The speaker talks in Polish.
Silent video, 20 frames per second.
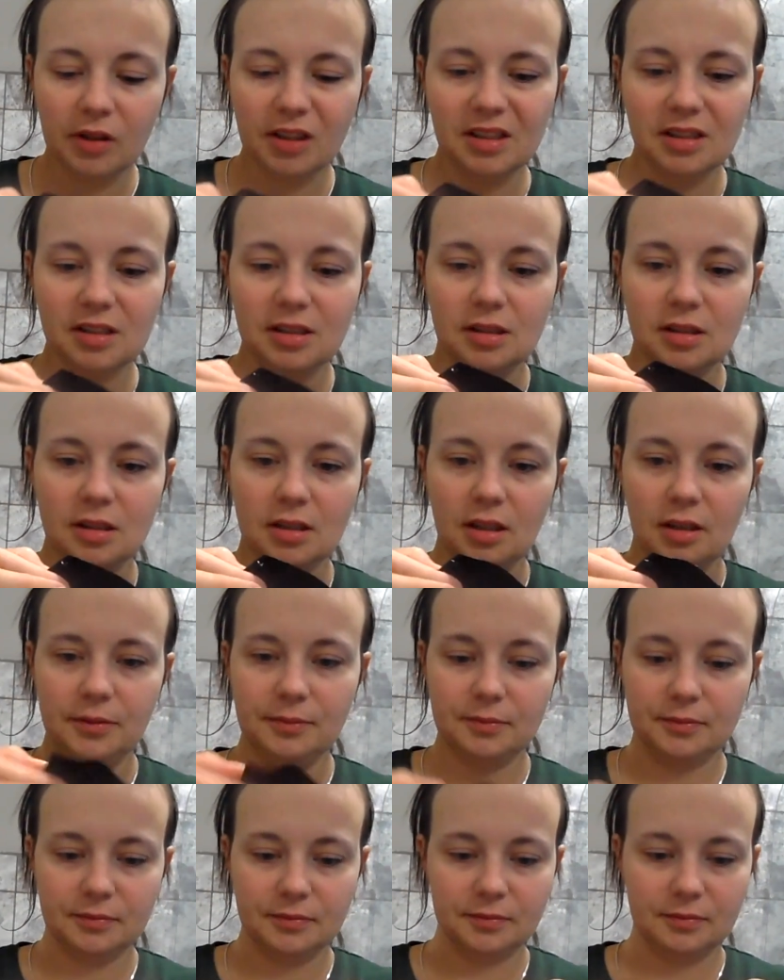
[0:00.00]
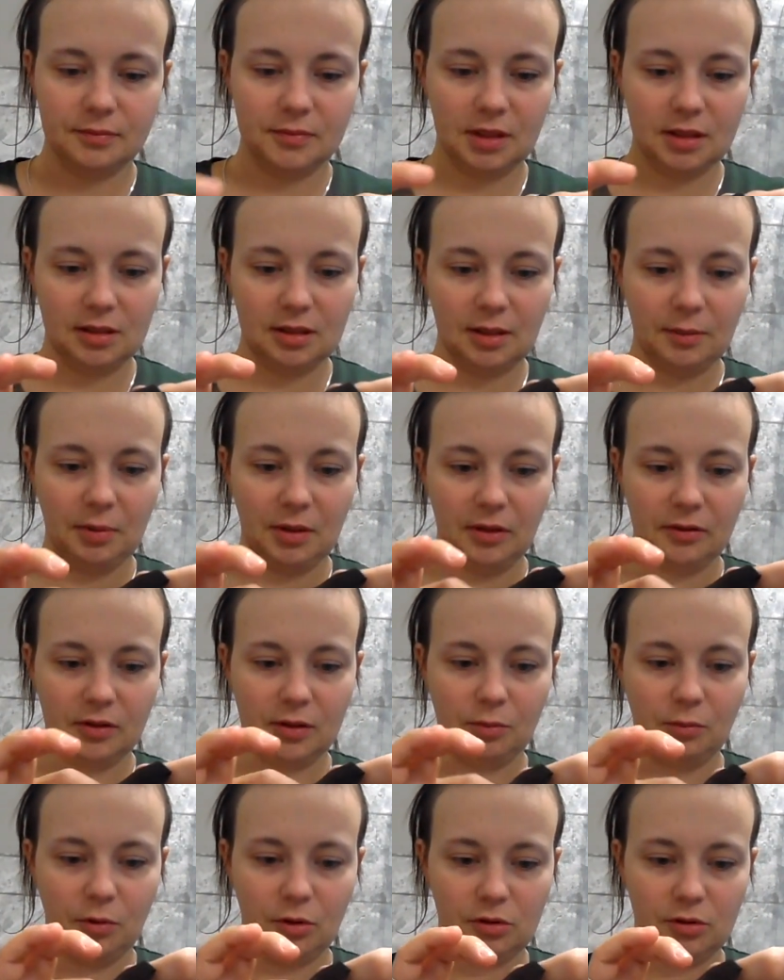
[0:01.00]
Więc um, jest
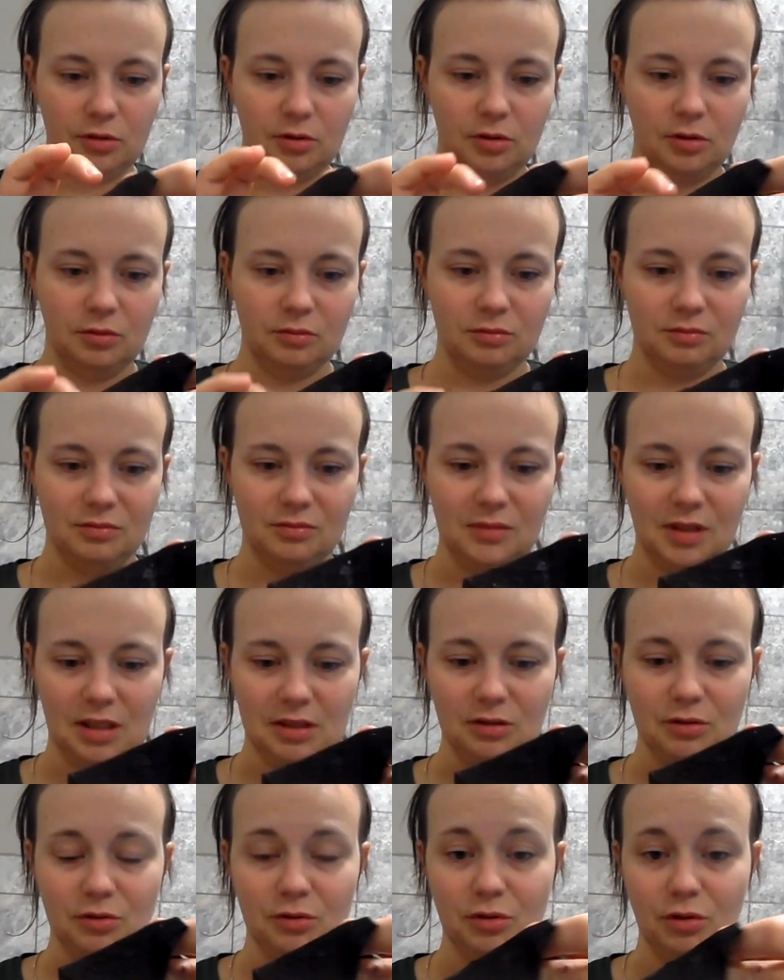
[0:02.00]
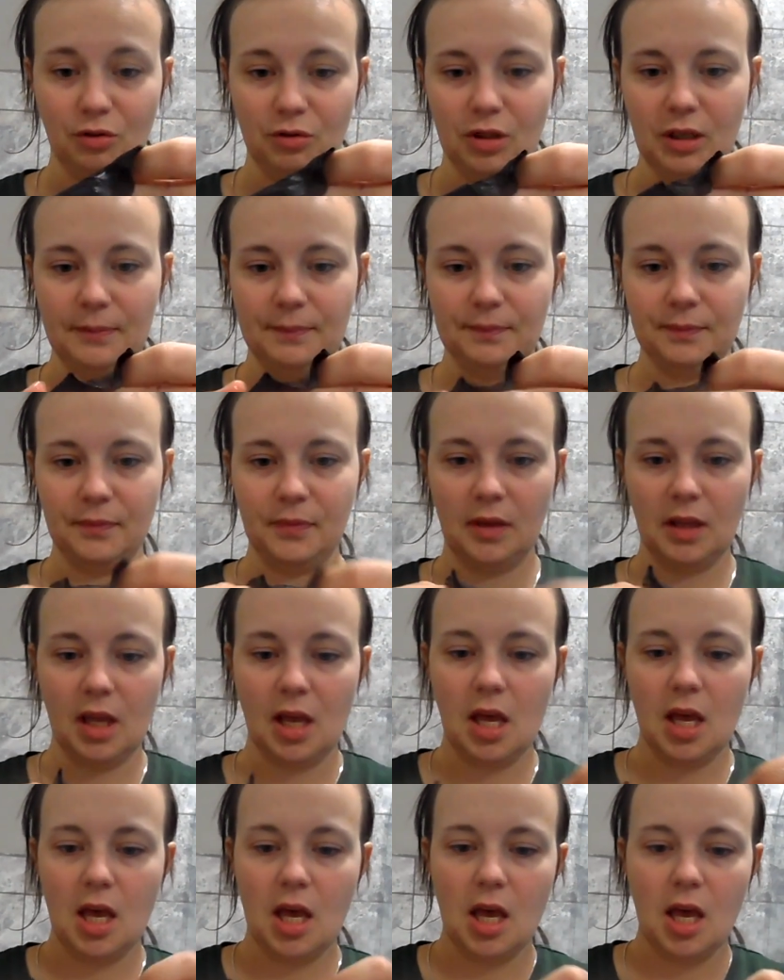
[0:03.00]
naprawdę mocno nasączona.
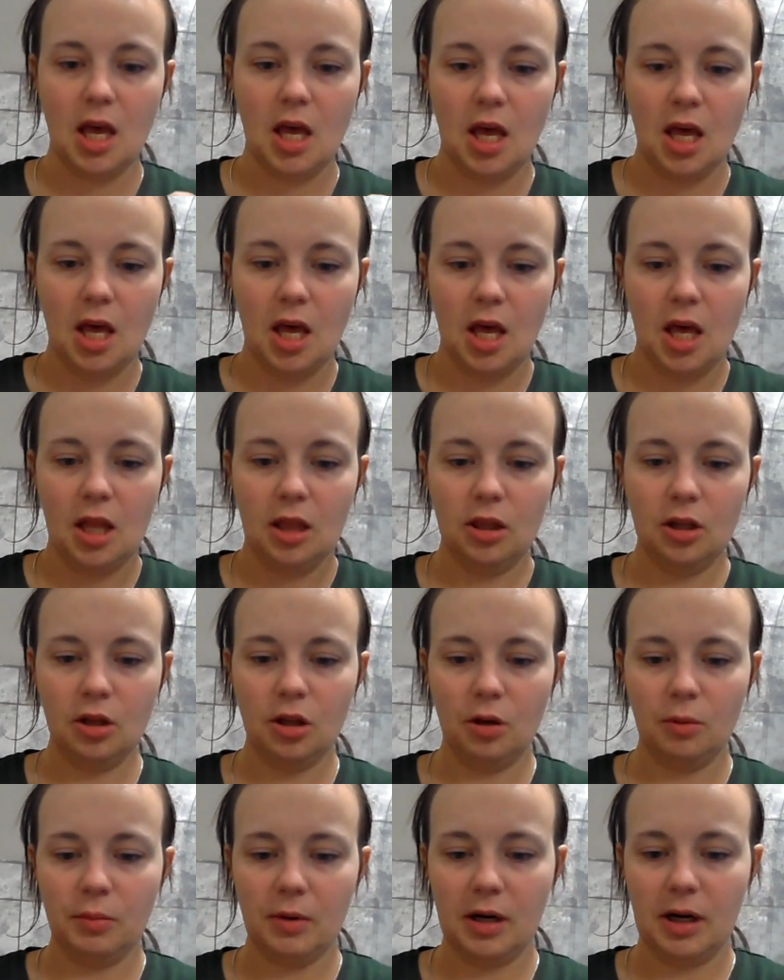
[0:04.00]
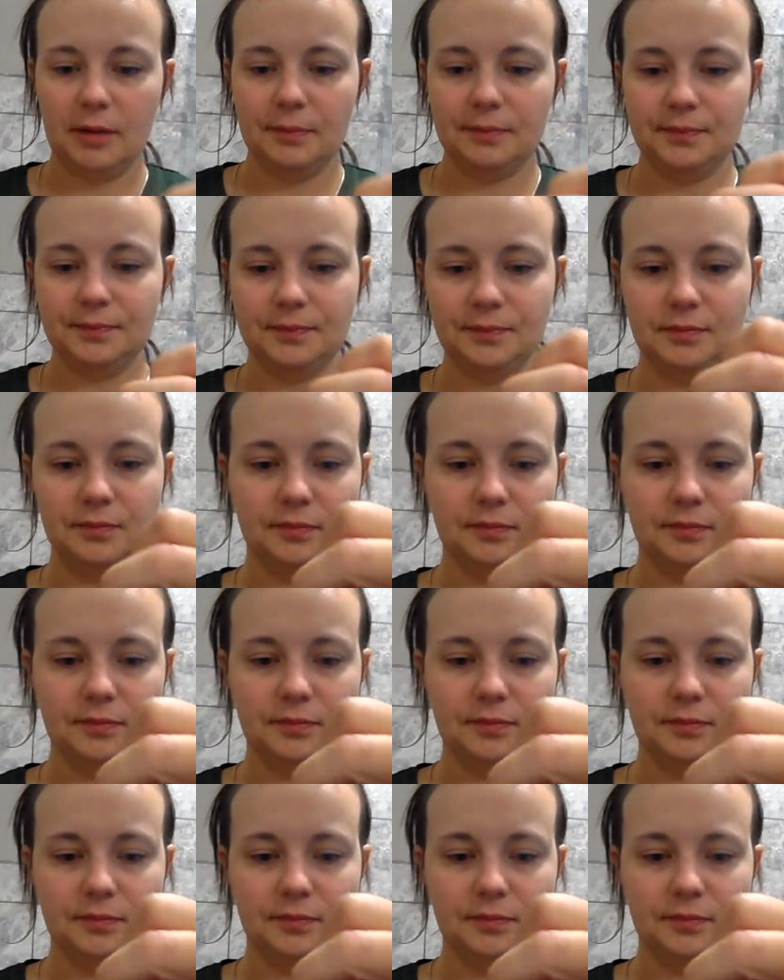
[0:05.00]
No dobra.